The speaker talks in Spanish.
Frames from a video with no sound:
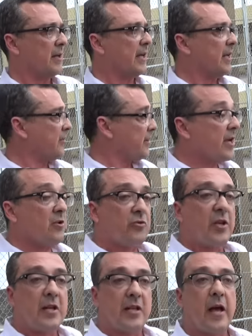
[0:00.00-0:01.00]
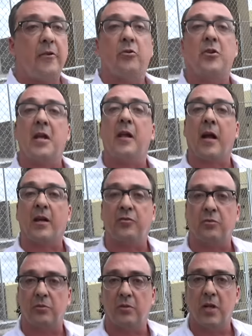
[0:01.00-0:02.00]
El relleno sanitario tiene
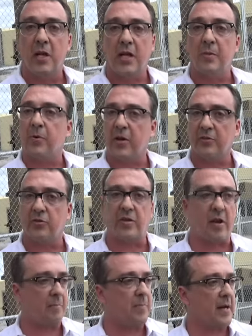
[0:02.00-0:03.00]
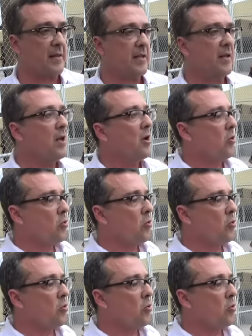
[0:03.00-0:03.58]
gastos y por eso se reparten